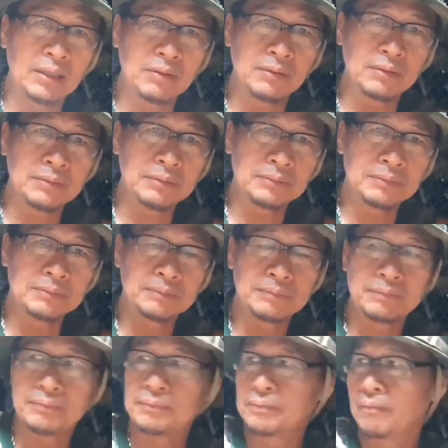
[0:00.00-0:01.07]
ano
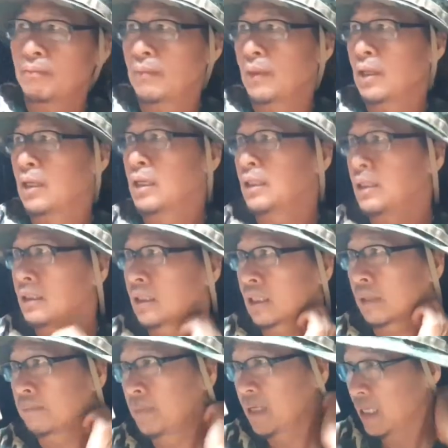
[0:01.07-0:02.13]

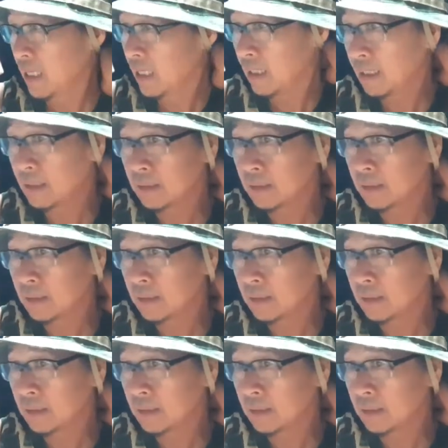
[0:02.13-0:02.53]
tabi ng